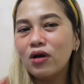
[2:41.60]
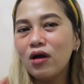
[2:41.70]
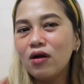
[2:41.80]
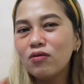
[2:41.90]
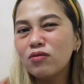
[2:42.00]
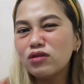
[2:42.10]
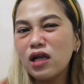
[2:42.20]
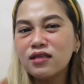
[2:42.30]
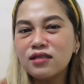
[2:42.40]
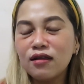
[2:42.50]
uh, kung
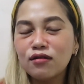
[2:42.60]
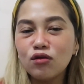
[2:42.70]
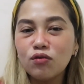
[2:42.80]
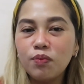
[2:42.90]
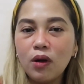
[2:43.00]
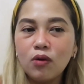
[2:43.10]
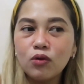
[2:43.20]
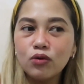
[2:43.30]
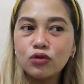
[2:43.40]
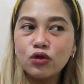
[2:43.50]
saan-saan group
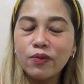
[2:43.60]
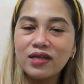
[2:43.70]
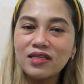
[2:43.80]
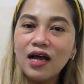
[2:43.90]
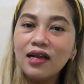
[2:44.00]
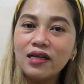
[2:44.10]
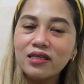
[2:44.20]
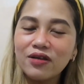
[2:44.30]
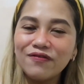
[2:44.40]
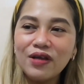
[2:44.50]
ako
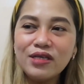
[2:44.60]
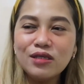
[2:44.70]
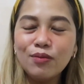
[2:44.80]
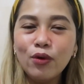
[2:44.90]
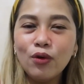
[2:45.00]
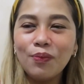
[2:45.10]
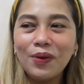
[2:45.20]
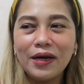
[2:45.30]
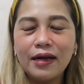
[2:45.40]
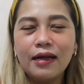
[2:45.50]
sumasali sa Facebook
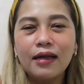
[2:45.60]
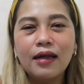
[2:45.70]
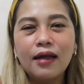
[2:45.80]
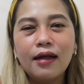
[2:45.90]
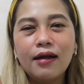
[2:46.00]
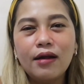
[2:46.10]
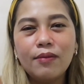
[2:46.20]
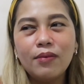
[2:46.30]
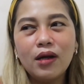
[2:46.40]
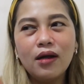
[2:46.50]
para
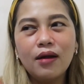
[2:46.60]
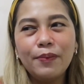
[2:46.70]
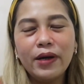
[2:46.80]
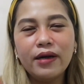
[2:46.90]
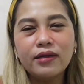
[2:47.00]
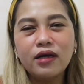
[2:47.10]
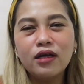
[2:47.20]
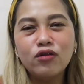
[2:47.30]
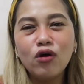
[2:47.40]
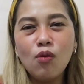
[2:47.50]
makapag,
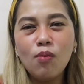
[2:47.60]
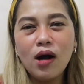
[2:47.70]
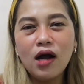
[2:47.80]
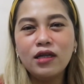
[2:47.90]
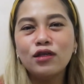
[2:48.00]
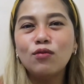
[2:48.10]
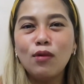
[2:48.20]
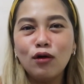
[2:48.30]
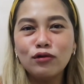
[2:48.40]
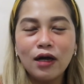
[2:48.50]
ano ako,
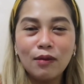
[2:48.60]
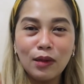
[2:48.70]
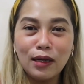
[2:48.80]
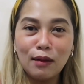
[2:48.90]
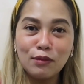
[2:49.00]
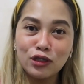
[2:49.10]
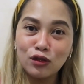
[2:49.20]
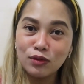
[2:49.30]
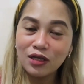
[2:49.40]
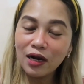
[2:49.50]
makalikom ako ng maraming
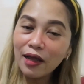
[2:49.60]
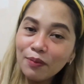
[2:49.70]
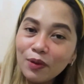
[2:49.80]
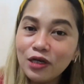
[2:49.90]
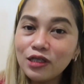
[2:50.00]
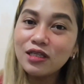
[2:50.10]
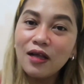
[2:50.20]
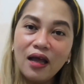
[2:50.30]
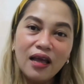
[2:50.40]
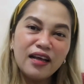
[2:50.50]
subscribers.
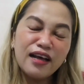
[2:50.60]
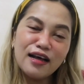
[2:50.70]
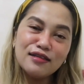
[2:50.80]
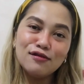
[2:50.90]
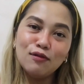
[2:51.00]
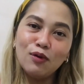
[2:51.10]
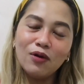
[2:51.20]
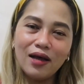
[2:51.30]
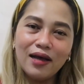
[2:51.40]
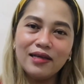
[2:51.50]
Kaso
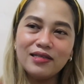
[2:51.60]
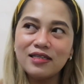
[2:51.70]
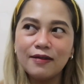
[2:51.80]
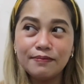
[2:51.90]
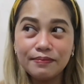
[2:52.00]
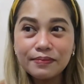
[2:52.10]
mo guys,